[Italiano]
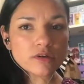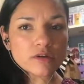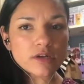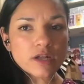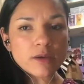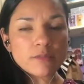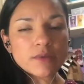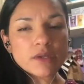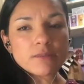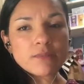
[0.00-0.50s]

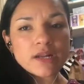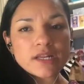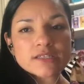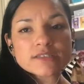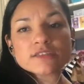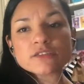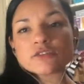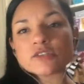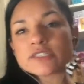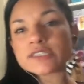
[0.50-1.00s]
una prima
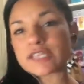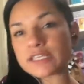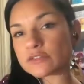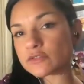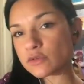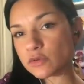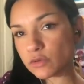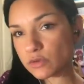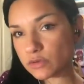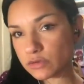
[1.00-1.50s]
lezione di
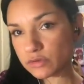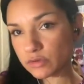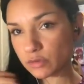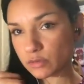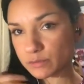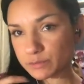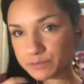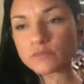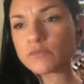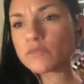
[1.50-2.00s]

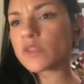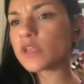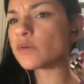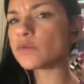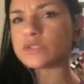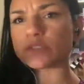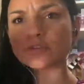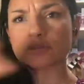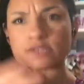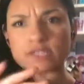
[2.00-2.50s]
ascolto.
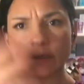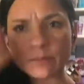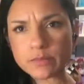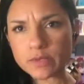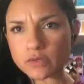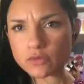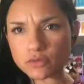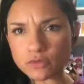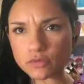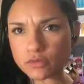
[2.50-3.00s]
Questo
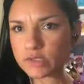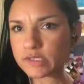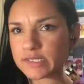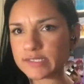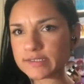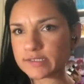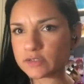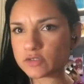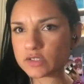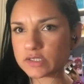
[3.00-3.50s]
sempre su tutte
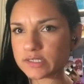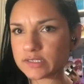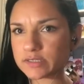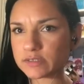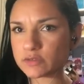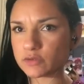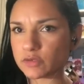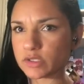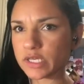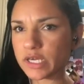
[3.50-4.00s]
le
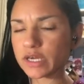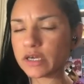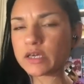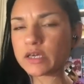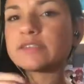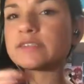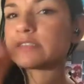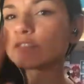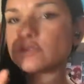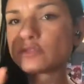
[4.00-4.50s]
esercitazioni. Eh.
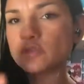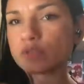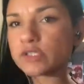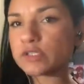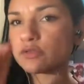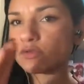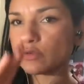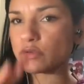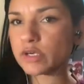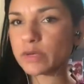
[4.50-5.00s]

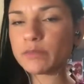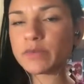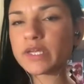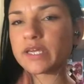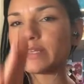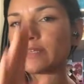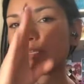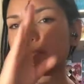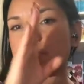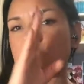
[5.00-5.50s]
sessioni sono che
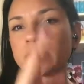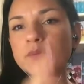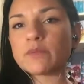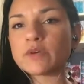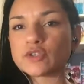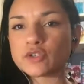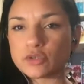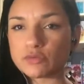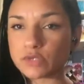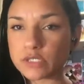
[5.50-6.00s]

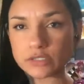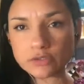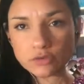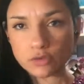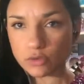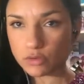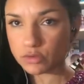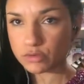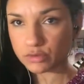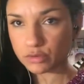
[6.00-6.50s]
prima c'è un
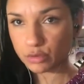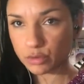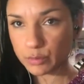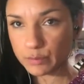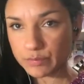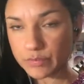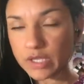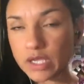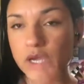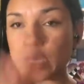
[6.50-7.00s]
ascolto,
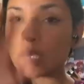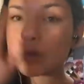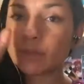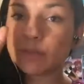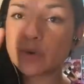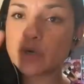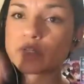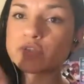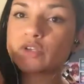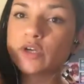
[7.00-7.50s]

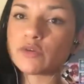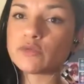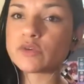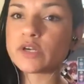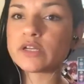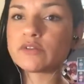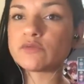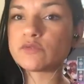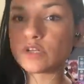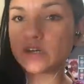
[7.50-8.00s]
poi c'è
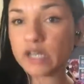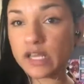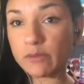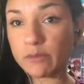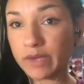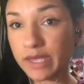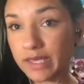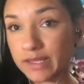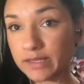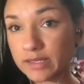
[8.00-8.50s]
un, un,
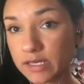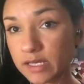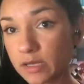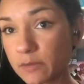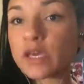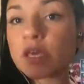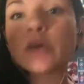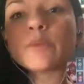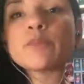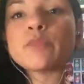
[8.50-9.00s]

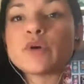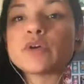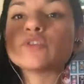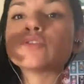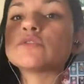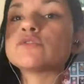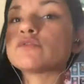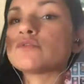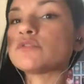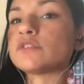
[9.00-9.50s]
ripetere e poi
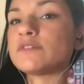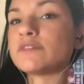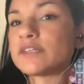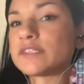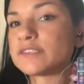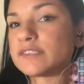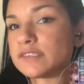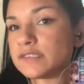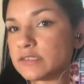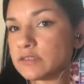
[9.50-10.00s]
ci sono
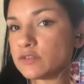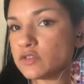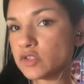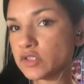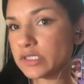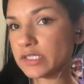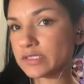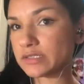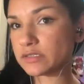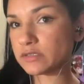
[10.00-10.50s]
diverse
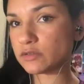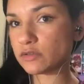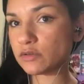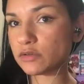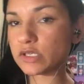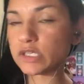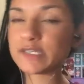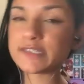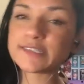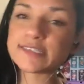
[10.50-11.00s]

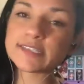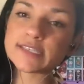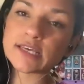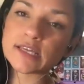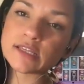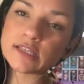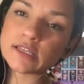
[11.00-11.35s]
esercitazioni sia